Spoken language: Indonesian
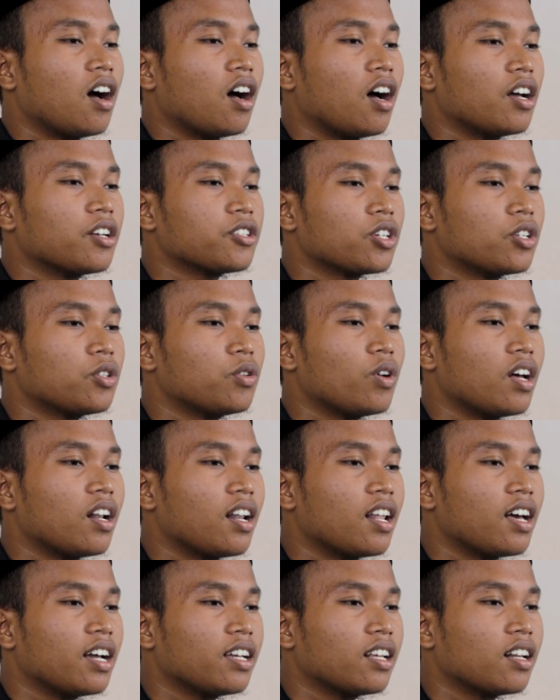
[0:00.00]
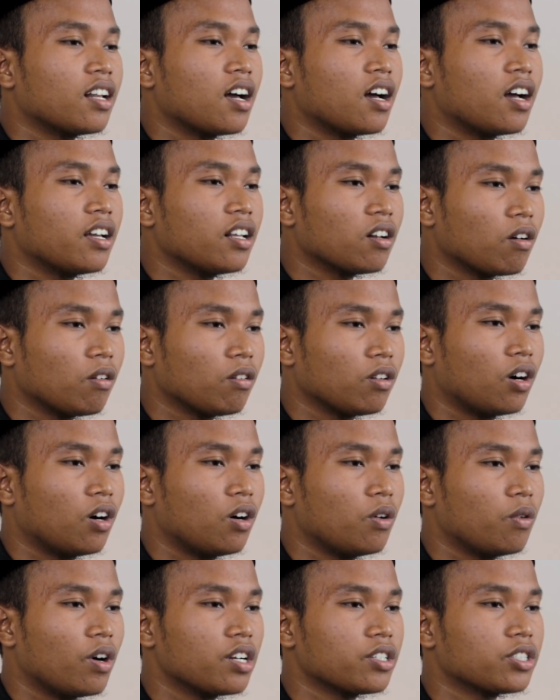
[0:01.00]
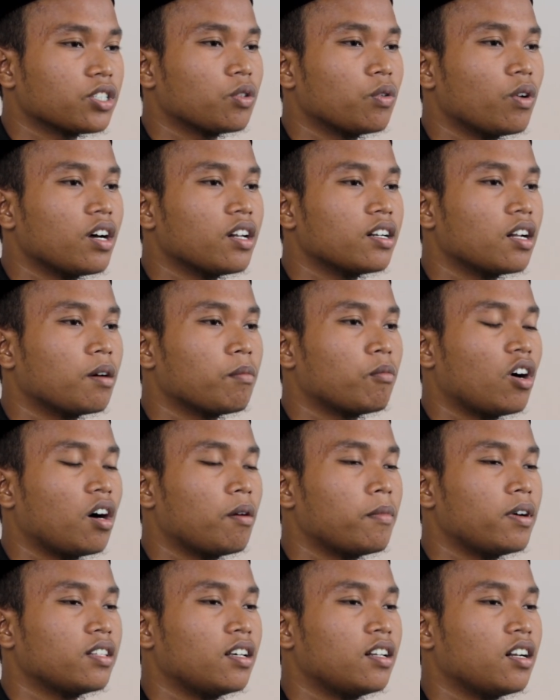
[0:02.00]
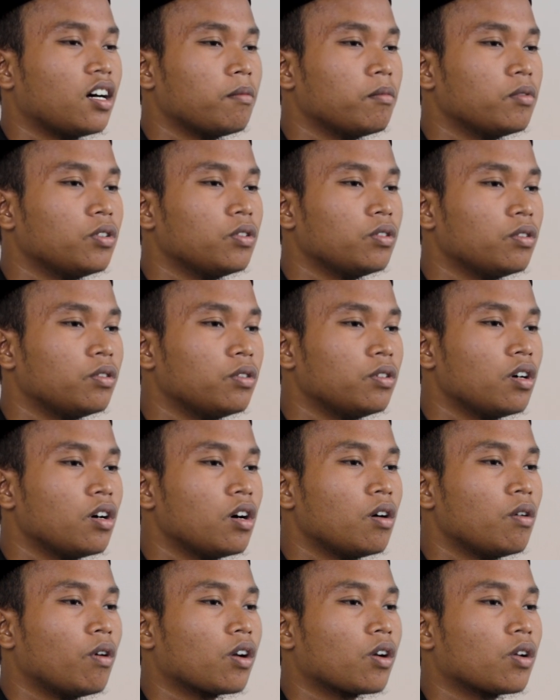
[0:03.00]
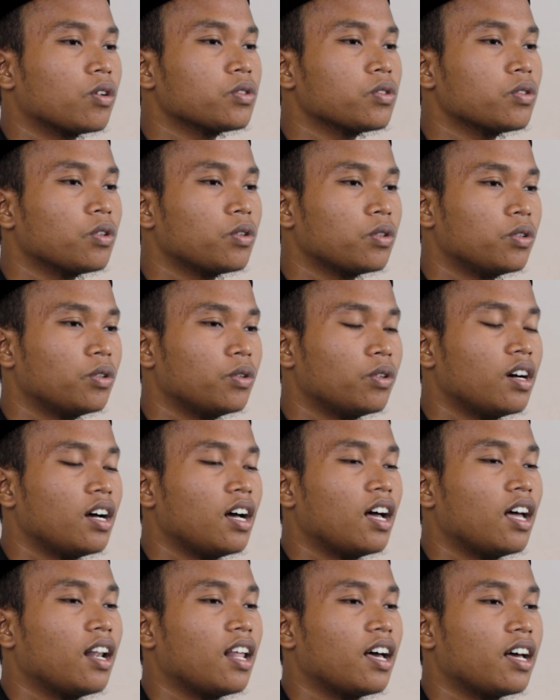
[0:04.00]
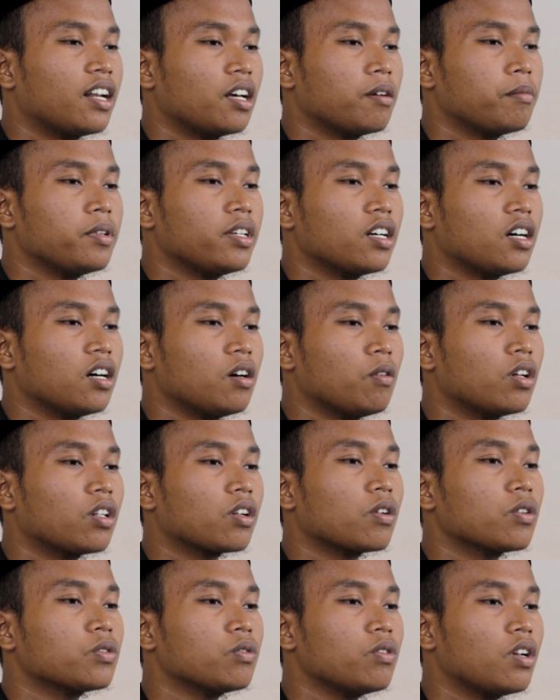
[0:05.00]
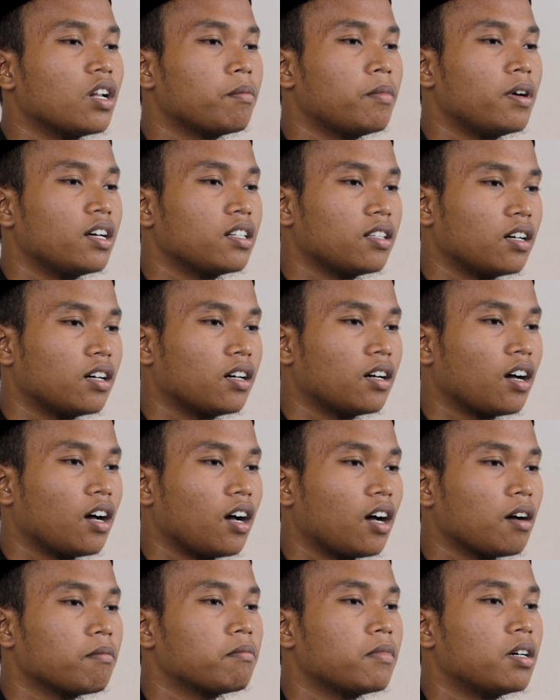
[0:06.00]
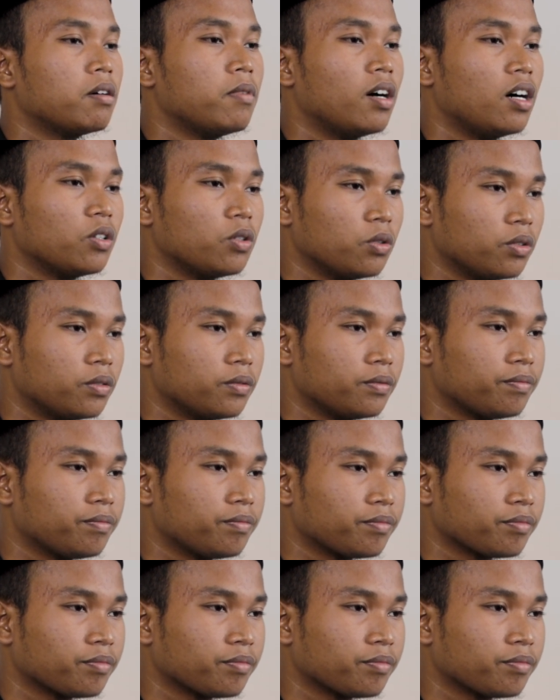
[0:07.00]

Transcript: Asyhadu an la ilaha illallah wa asyhadu anna Muhammadan abduhu wa rasuluhu la nabiyya wa rasula ba'da amma ba'du.